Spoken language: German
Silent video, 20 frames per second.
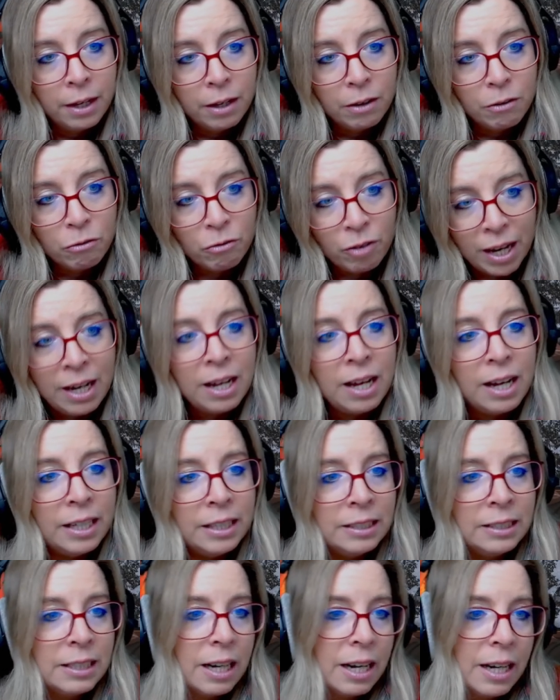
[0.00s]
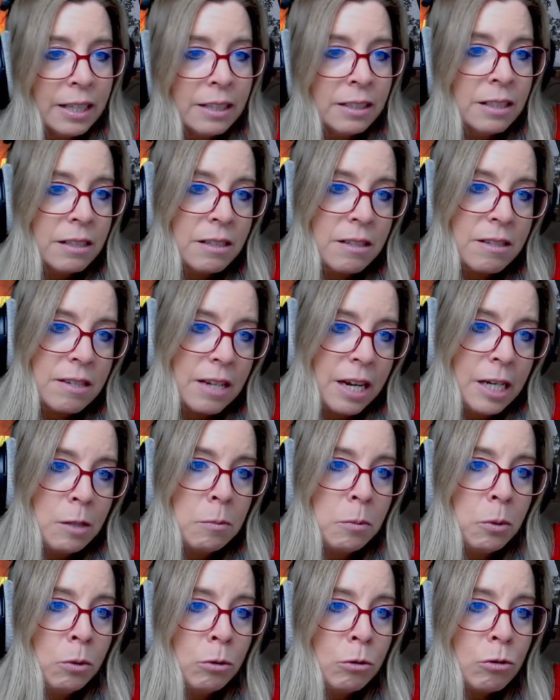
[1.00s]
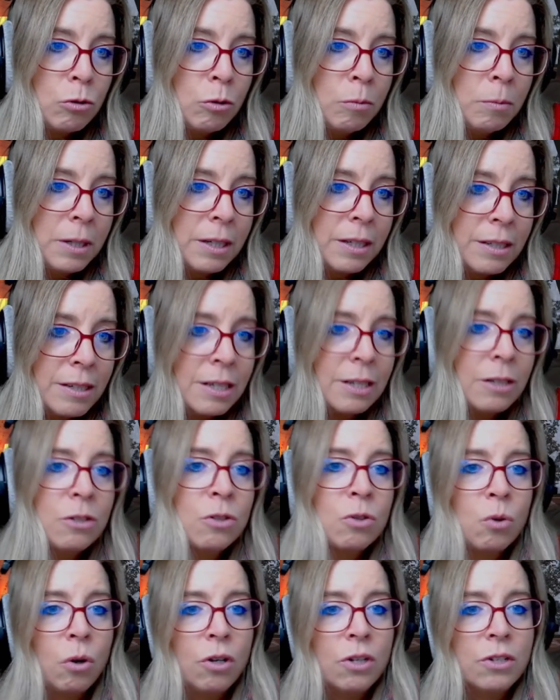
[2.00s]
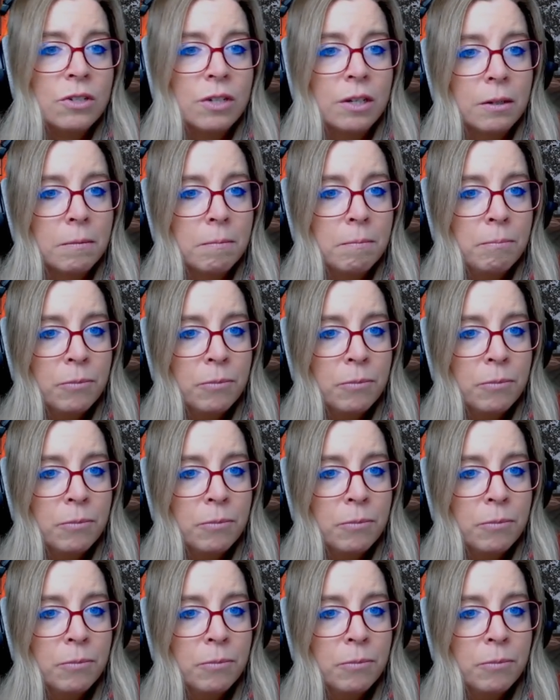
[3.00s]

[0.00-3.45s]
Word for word: Wähle einen geeigneten Zeitpunkt, um Kritik zu äußern.